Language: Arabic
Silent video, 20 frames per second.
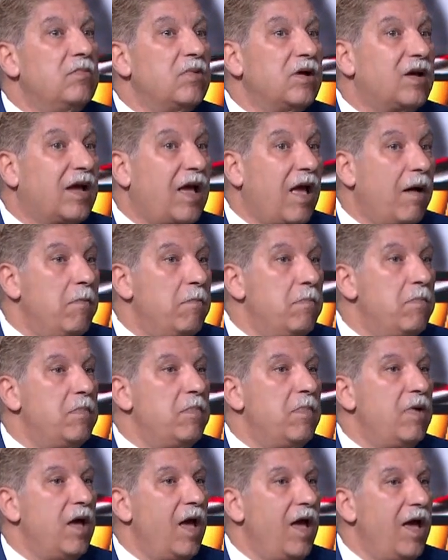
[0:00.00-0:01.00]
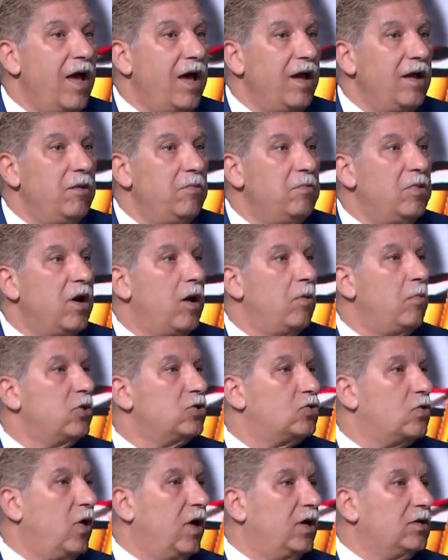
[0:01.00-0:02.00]
كم هائل من
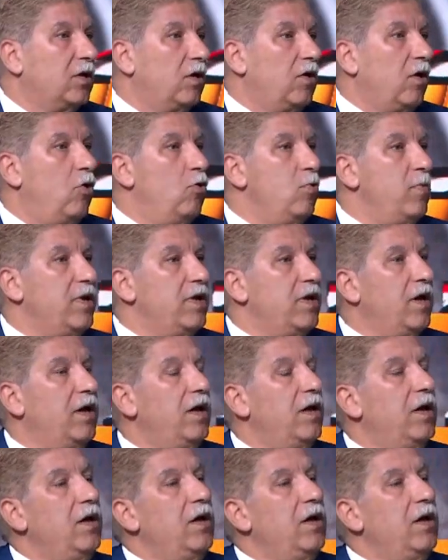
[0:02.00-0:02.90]
المشروعات القوميه